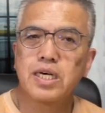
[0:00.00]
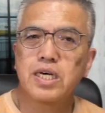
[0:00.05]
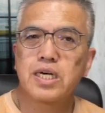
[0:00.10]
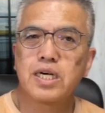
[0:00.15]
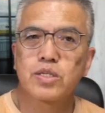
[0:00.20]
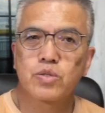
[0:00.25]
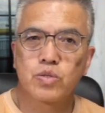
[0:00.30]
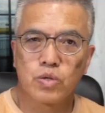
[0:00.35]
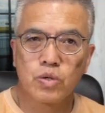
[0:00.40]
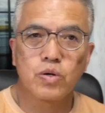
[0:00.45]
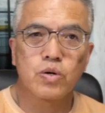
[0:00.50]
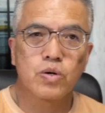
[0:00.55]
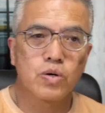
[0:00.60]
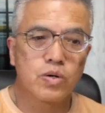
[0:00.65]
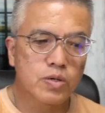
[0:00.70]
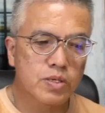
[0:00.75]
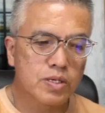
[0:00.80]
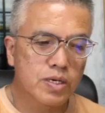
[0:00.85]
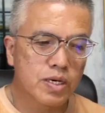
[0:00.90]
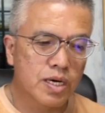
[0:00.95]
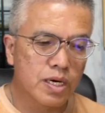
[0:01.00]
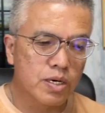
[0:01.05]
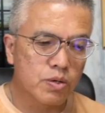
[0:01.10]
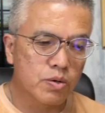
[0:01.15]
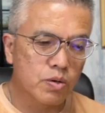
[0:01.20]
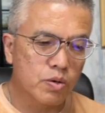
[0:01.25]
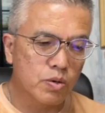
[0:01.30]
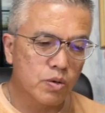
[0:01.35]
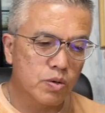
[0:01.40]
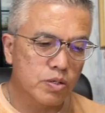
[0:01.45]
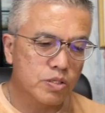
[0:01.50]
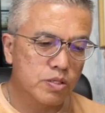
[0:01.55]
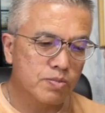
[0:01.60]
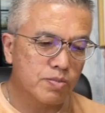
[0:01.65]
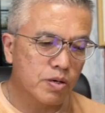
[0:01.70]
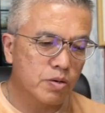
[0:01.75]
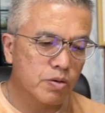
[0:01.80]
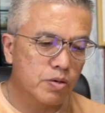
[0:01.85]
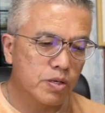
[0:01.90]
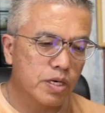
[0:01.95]
絵と、
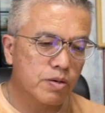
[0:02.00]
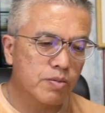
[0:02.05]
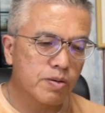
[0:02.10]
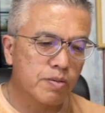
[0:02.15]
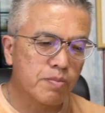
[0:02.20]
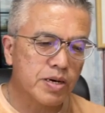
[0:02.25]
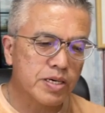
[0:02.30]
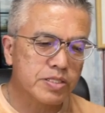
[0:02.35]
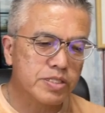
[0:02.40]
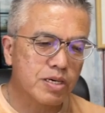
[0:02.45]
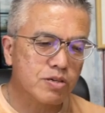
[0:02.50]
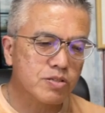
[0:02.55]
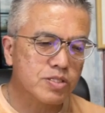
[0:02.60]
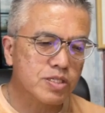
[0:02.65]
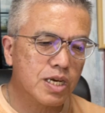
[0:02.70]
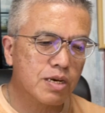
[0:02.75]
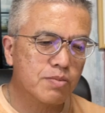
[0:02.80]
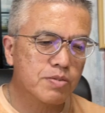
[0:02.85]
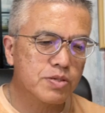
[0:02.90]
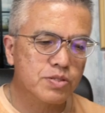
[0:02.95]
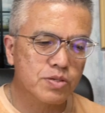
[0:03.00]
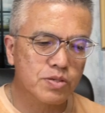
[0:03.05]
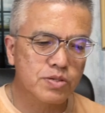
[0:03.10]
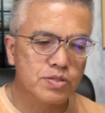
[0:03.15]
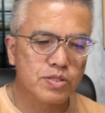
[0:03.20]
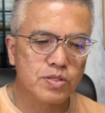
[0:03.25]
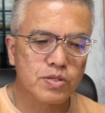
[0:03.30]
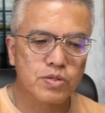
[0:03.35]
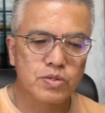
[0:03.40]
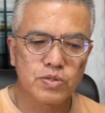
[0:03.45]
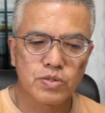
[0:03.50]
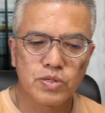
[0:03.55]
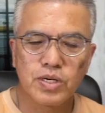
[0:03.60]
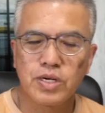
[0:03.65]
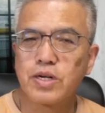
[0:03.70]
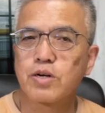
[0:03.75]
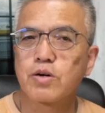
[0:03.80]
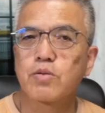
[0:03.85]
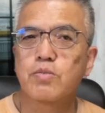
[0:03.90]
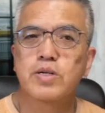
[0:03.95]
スマホの絵は全く違いますよってい
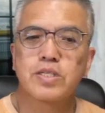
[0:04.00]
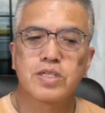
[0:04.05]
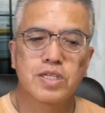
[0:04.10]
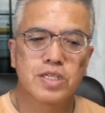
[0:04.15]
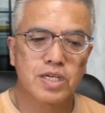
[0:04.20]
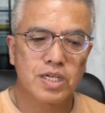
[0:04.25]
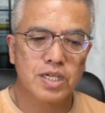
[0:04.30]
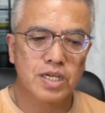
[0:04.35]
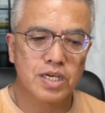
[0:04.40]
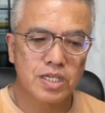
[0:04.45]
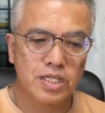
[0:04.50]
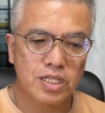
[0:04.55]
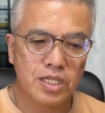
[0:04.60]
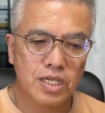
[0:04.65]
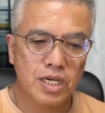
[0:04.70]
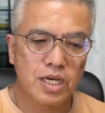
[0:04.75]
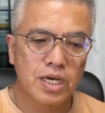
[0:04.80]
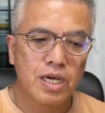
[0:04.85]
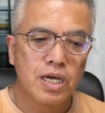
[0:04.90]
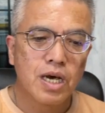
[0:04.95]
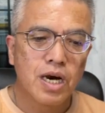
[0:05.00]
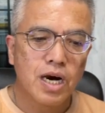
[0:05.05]
うコメントいただいて、